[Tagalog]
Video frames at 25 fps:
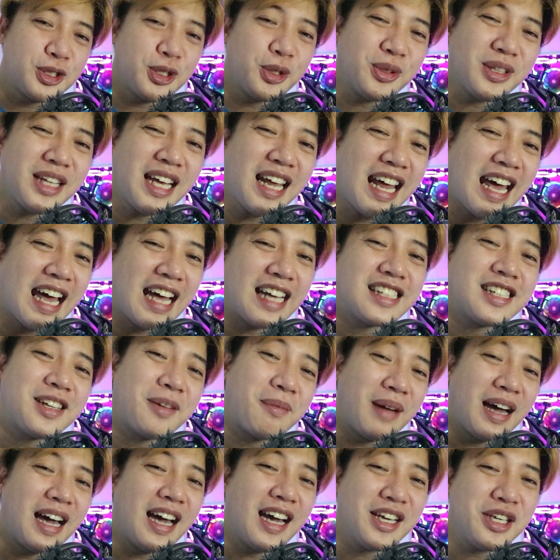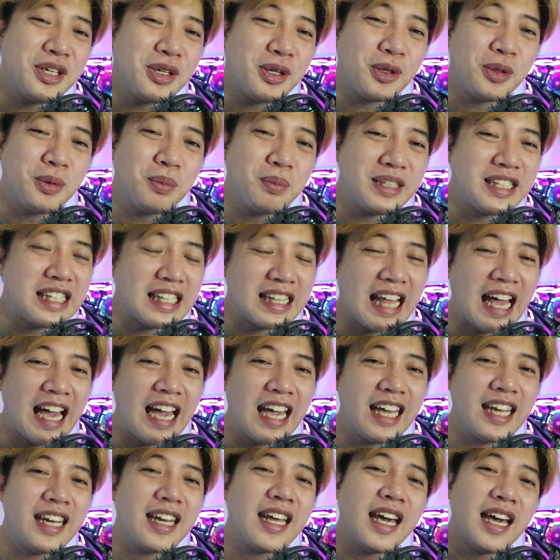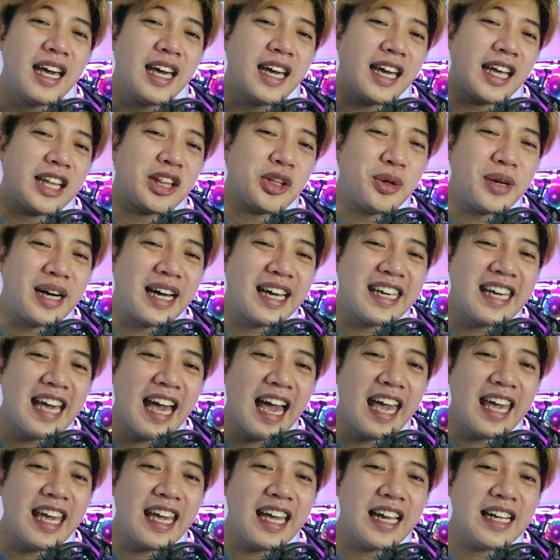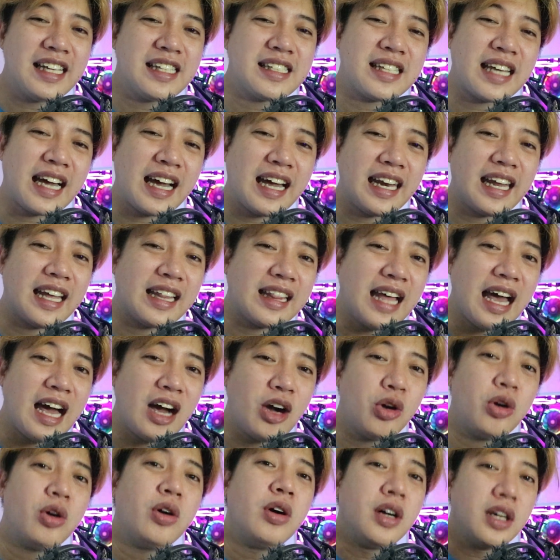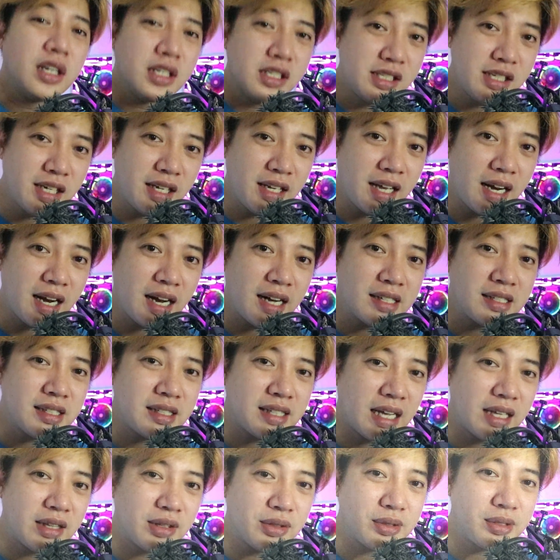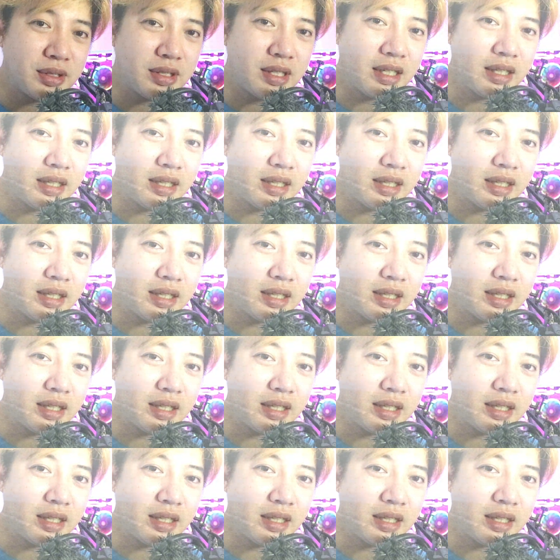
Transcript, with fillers: So tara, samahan nyo akong bisitahin itong Haya Hills sa Kalatao, General Santos